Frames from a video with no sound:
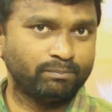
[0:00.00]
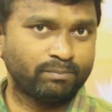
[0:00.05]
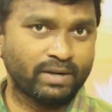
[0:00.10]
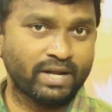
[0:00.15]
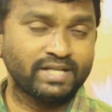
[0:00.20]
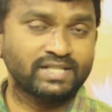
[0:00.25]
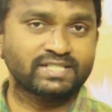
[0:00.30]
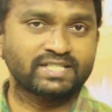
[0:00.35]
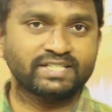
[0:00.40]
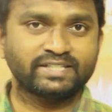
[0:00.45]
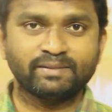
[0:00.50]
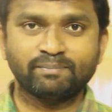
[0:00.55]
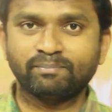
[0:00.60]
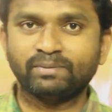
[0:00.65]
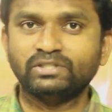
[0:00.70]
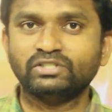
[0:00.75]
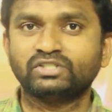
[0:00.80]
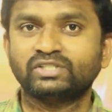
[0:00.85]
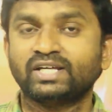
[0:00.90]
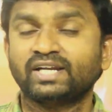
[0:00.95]
ప్రైజెస్ అయితే
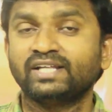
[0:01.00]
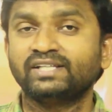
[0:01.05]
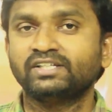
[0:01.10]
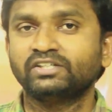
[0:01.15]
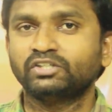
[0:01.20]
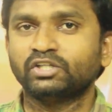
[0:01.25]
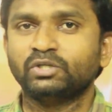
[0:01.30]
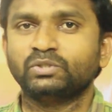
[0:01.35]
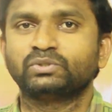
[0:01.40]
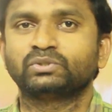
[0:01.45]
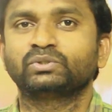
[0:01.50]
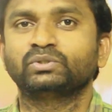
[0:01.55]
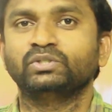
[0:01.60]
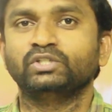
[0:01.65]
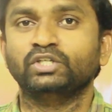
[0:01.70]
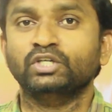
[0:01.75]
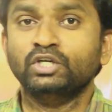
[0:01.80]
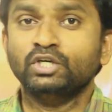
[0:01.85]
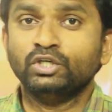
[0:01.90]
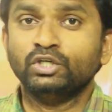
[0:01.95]
పెంచుతారనేది
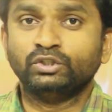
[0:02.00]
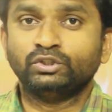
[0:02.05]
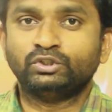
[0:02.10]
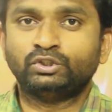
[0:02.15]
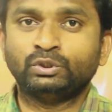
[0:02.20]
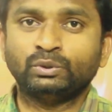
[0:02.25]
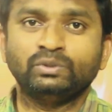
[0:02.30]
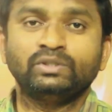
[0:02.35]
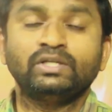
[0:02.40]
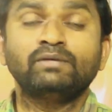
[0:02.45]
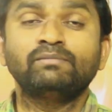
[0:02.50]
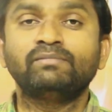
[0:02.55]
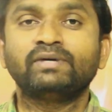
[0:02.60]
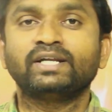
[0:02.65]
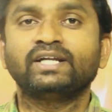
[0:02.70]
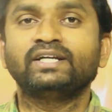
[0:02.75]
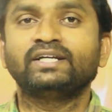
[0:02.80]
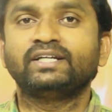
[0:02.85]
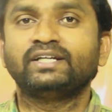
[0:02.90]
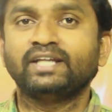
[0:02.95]
తెలుస్తుంది చూద్దాం
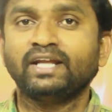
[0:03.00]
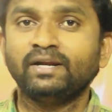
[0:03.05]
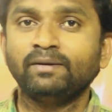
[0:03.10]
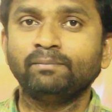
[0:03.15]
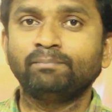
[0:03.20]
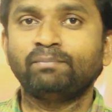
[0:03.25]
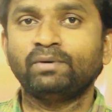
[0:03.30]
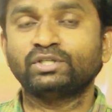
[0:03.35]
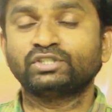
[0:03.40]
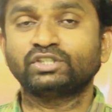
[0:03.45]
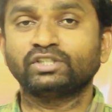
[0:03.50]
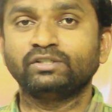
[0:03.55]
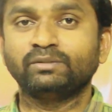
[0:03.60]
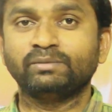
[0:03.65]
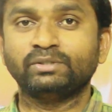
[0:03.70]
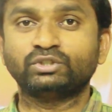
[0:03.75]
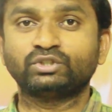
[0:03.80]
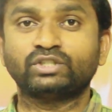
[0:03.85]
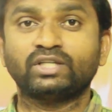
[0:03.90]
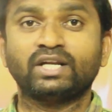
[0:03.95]
మరి టెన్ పర్సెంట్
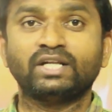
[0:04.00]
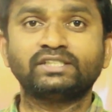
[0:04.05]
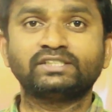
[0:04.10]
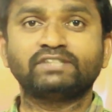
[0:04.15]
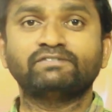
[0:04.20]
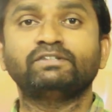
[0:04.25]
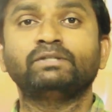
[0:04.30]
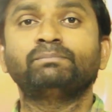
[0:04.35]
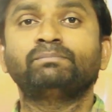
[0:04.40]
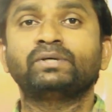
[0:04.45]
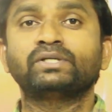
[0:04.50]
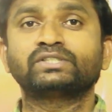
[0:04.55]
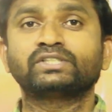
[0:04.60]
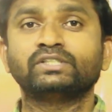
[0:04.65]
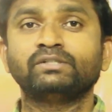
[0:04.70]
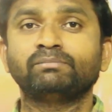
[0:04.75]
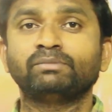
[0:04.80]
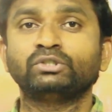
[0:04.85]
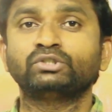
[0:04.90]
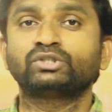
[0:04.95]
పెంచుతారా సెవెన్
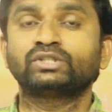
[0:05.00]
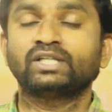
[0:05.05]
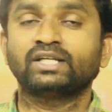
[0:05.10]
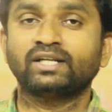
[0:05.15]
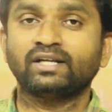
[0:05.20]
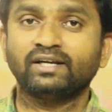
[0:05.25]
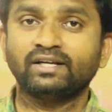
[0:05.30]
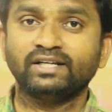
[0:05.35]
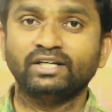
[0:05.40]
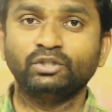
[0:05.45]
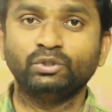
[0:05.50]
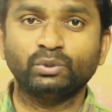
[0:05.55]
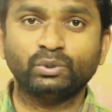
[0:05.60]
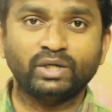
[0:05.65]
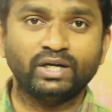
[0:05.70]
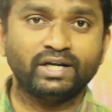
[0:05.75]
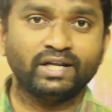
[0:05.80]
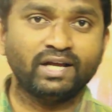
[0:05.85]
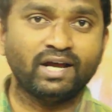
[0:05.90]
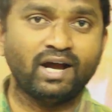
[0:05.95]
పర్సెంట్ పెంచుతారా
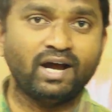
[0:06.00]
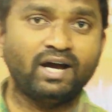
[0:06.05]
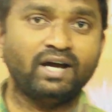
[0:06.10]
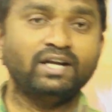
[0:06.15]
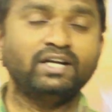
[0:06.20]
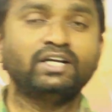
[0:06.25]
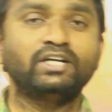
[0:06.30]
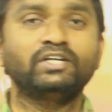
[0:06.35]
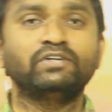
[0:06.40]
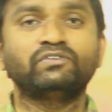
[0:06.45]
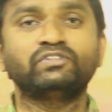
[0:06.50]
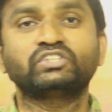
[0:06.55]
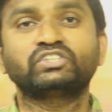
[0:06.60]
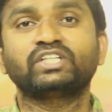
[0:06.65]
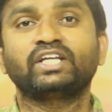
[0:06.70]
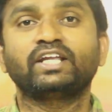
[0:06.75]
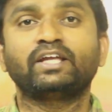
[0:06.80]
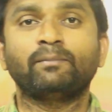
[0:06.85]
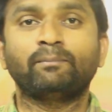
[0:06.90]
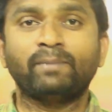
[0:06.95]
ఎందుకంటే ఆల్రెడీ
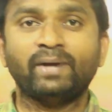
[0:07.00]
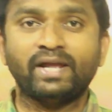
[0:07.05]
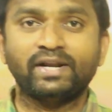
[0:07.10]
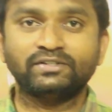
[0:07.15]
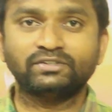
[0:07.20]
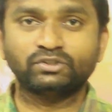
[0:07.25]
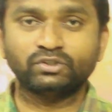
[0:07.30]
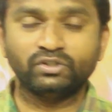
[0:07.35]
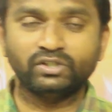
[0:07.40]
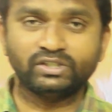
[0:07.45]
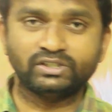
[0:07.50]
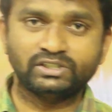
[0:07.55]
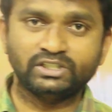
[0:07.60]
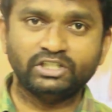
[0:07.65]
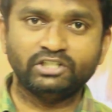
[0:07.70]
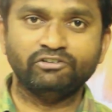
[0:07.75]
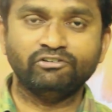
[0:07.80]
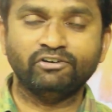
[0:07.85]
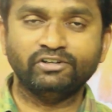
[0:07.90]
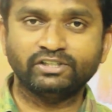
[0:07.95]
వచ్చేసరికి ప్యానసోనిక్
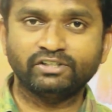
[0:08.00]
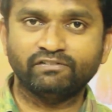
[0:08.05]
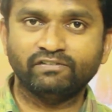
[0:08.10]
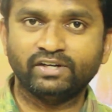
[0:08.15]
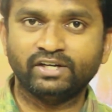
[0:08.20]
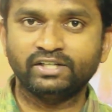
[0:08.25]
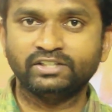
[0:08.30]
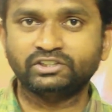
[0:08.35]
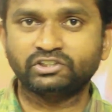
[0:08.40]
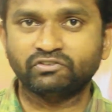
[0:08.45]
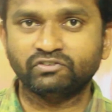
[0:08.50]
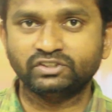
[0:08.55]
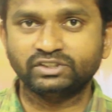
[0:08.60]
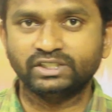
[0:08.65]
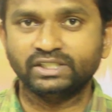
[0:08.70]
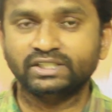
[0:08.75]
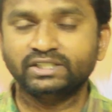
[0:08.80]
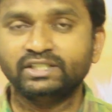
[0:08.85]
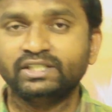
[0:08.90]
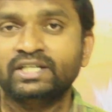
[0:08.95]
సీఈఓ e అయితే వెల్లడించడం
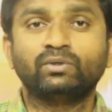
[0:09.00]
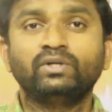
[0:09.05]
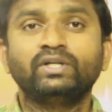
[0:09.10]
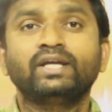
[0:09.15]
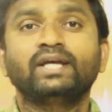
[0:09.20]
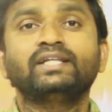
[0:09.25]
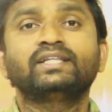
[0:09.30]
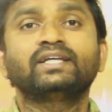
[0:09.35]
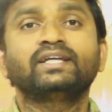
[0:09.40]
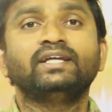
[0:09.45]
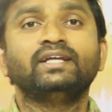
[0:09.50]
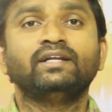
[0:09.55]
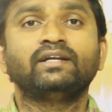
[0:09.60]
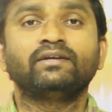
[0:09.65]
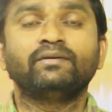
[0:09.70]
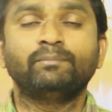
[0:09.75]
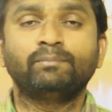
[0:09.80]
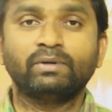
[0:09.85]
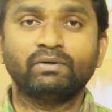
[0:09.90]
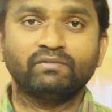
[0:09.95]
జరిగింది సోనీ అయితే
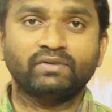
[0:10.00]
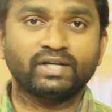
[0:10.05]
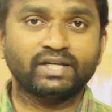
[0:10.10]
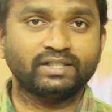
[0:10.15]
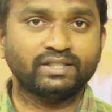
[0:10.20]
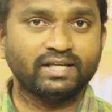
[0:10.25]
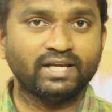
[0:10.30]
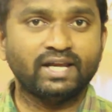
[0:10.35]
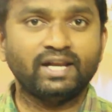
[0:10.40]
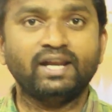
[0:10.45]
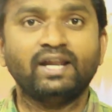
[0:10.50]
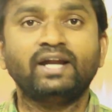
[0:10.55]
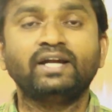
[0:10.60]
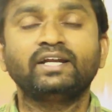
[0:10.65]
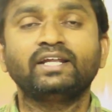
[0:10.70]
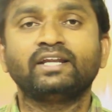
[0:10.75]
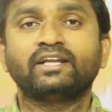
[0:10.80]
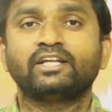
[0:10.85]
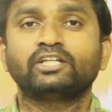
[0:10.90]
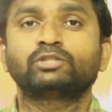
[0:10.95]
ఇప్పటి వరకు అయితే
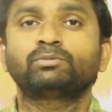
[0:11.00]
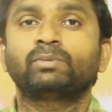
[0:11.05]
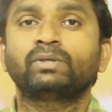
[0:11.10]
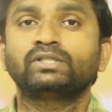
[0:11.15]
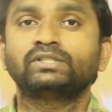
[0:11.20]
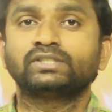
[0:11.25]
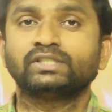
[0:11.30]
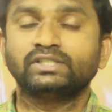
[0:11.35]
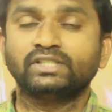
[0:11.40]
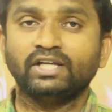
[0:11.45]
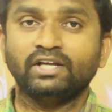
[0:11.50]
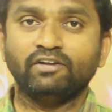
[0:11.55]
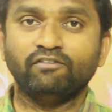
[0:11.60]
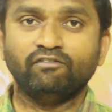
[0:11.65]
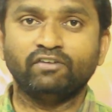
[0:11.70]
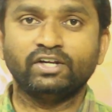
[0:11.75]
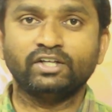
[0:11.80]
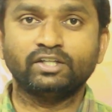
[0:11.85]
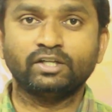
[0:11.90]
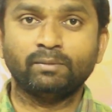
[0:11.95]
ఎలాంటి రెస్పాన్స్ అయితే
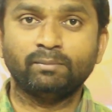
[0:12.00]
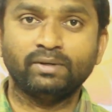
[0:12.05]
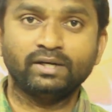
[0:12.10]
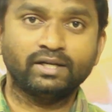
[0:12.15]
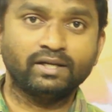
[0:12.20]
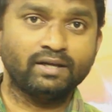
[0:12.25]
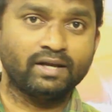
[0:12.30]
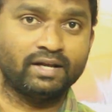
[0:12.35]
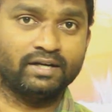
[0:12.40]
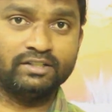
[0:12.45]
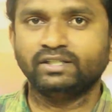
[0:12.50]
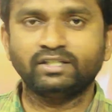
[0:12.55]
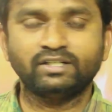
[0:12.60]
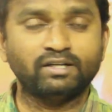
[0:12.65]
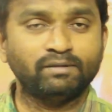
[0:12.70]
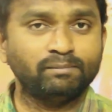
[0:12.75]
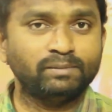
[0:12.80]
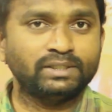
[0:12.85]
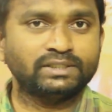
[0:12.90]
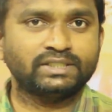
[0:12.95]
ఇవ్వలేదన్నమాట అండ్
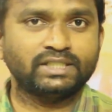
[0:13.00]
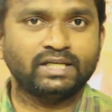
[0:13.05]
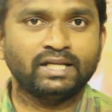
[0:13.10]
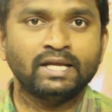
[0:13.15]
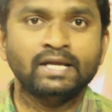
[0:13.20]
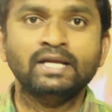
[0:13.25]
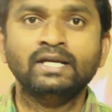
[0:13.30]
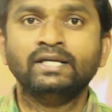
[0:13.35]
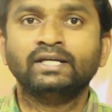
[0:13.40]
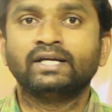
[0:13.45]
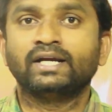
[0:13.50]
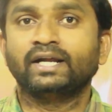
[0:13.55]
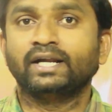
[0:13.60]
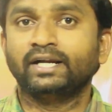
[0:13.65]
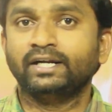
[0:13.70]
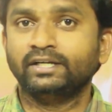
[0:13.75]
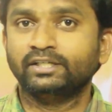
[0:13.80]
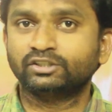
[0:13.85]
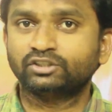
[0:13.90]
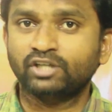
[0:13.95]
కంపల్సరీ
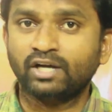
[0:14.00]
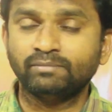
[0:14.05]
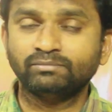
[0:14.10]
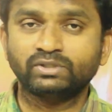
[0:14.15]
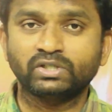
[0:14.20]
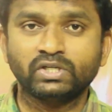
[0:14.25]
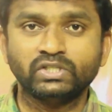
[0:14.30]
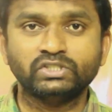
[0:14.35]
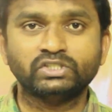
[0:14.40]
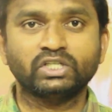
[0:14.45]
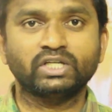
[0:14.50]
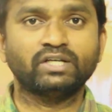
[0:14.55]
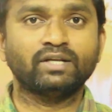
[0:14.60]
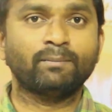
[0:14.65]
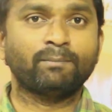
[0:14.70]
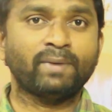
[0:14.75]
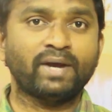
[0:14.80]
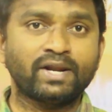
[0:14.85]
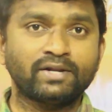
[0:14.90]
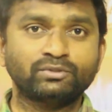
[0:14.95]
అండ్ సామ్సంగ్ నుంచి అయినా
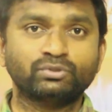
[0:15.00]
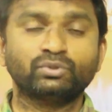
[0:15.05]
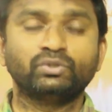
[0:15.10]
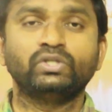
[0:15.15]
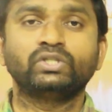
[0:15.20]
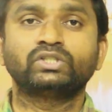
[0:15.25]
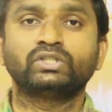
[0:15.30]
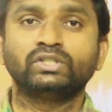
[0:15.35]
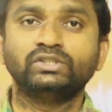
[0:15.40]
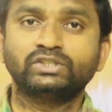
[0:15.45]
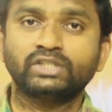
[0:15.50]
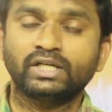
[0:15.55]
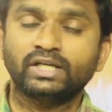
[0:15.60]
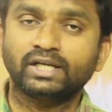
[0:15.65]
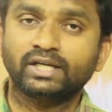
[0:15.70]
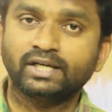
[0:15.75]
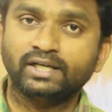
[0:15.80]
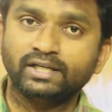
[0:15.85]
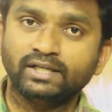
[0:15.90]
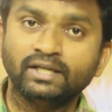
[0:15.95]
ప్యానాసోనిక్ నుంచి
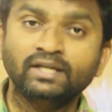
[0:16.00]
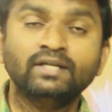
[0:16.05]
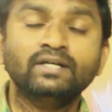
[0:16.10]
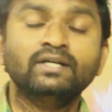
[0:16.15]
అయినా కానీ